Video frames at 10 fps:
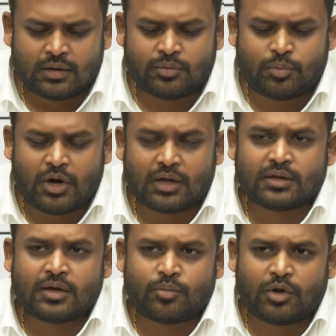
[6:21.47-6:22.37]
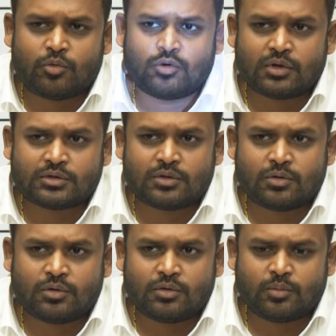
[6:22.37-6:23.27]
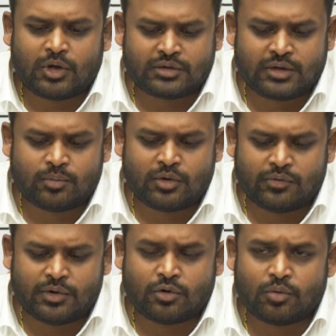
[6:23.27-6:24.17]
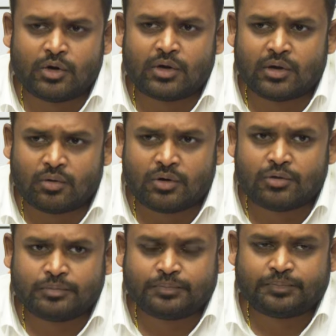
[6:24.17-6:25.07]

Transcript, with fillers: అతి పాత ప్రమోటర్స్లో మా చైర్మన్ విజయ్ కుమార్ గారు ఒకరు